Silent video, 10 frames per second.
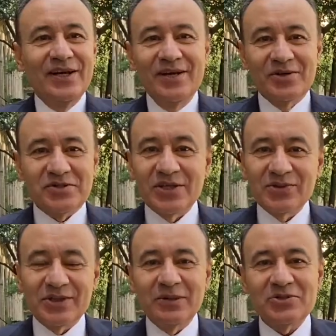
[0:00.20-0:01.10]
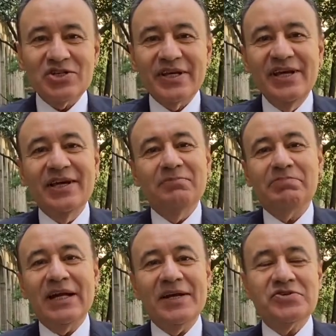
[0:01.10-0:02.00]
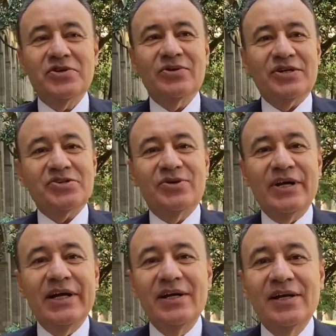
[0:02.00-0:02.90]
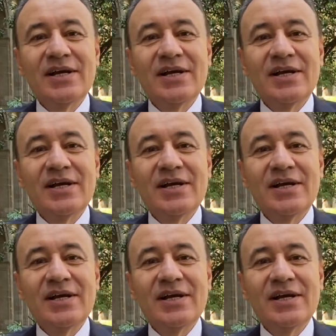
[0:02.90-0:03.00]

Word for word: Nos encontramos aquí en Palacio Nacional